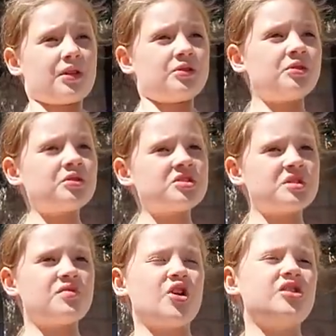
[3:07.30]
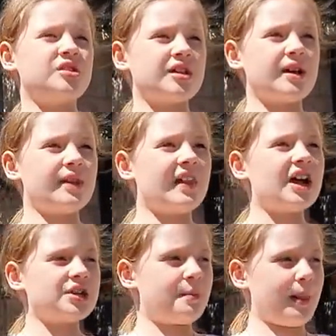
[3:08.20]
Тут живет
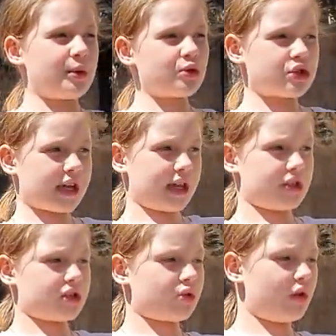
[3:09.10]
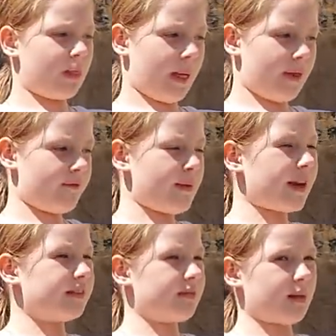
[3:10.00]
наша подружка из школы, она в
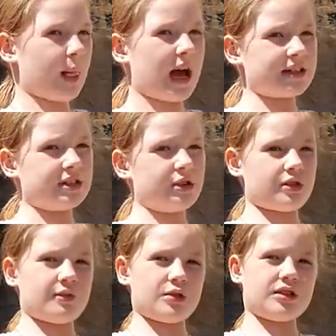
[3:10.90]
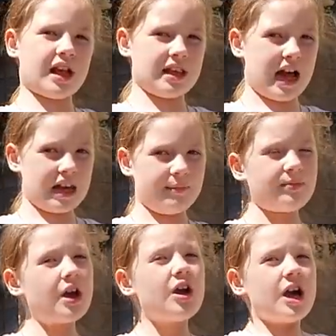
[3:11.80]
мартном классе, ее зовут Даляль.
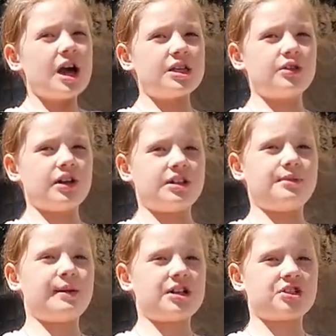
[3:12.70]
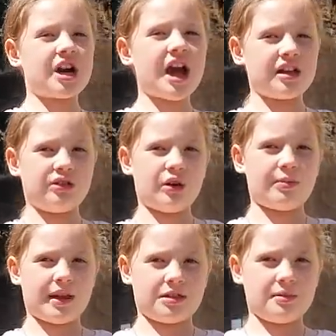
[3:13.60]
У нее есть большая и
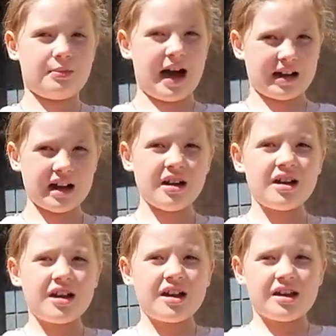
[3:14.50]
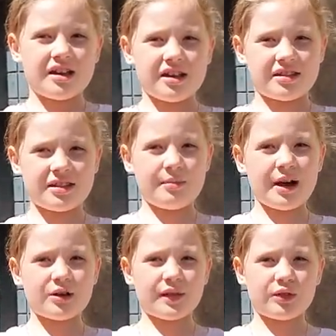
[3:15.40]
добрая собака, и
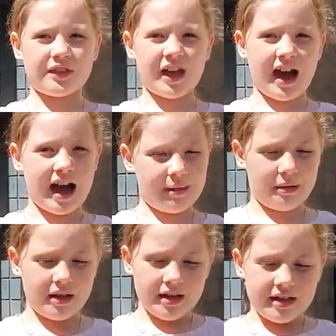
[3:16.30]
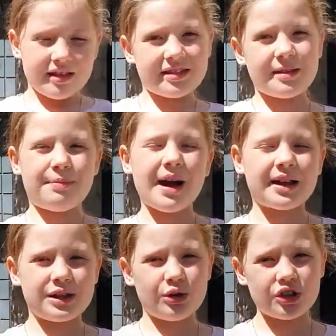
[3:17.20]
собаку зовут Дахаб.
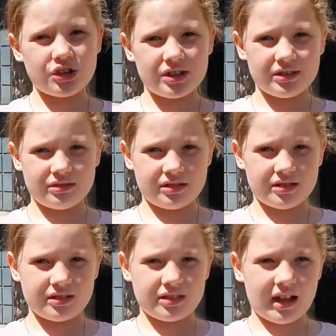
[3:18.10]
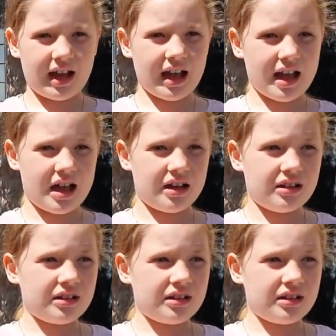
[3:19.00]
Собака не очень такая,